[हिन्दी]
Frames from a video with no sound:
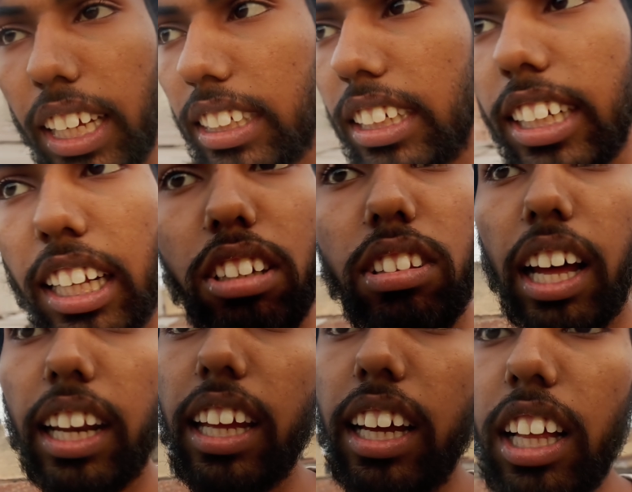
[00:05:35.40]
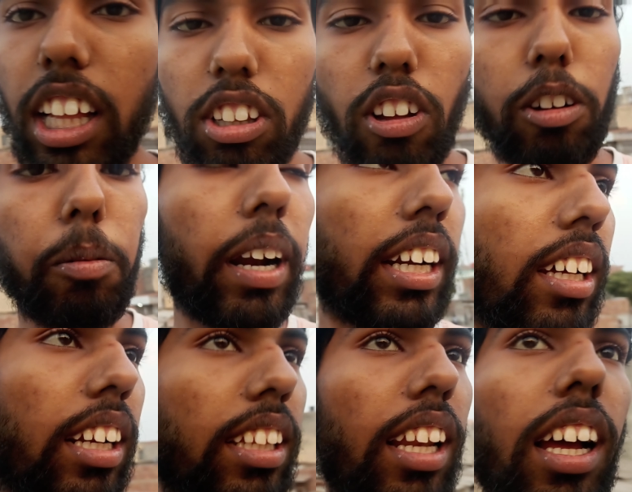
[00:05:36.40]
मारा किसने ज़्यादा उतारी है तो आप
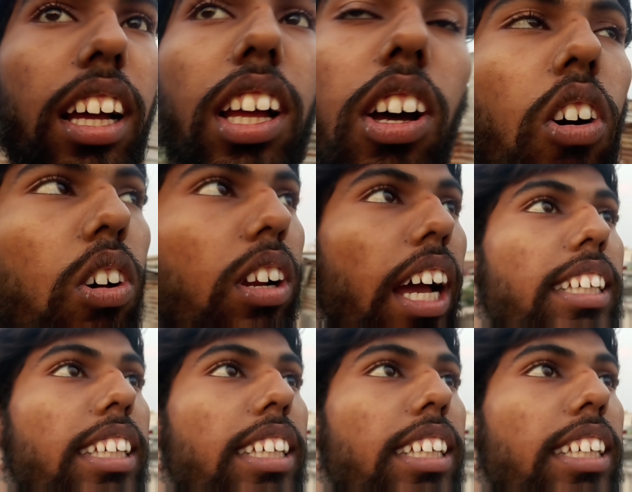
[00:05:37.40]
कमेंट कर देना तो